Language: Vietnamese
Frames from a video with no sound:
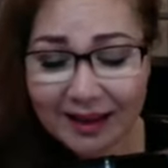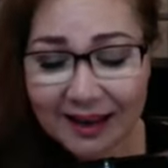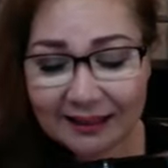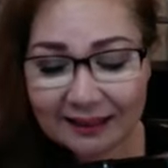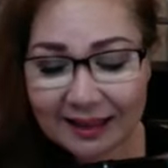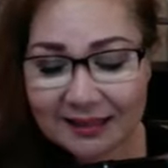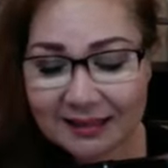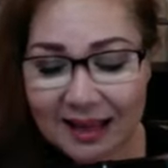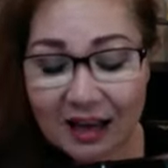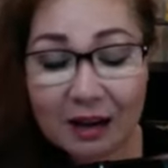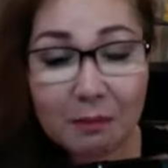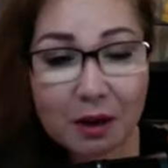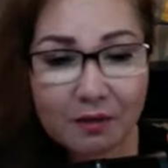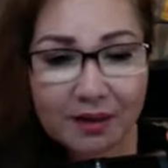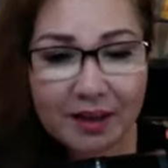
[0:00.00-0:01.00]
Là tại sao? Là
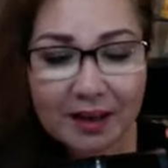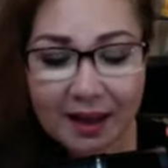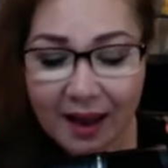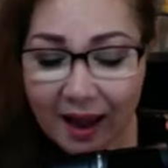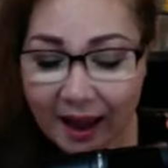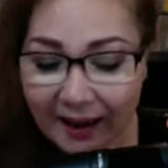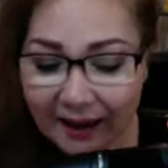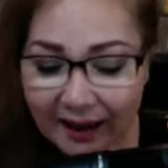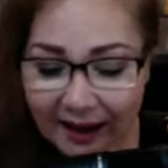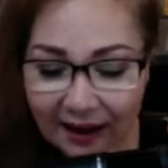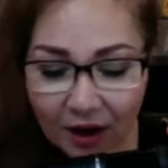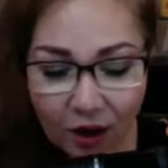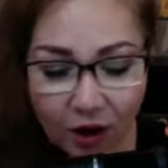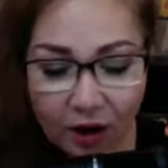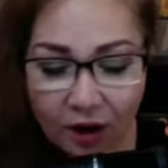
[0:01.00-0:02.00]
bởi vì đây
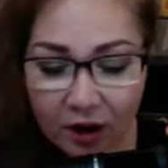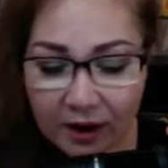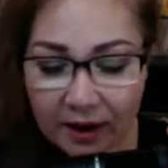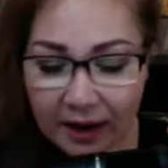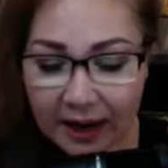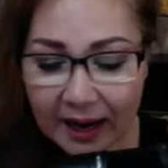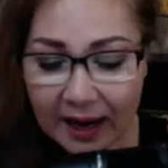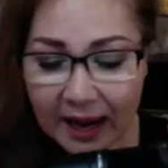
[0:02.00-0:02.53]
họ có nói rằng